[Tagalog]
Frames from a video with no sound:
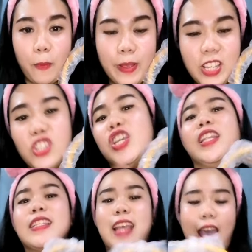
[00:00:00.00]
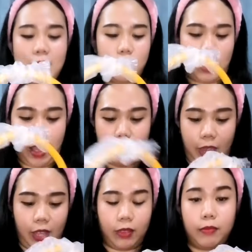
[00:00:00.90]
O, pasensya na sa aso
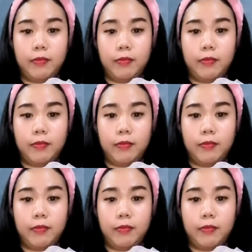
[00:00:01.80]
namin.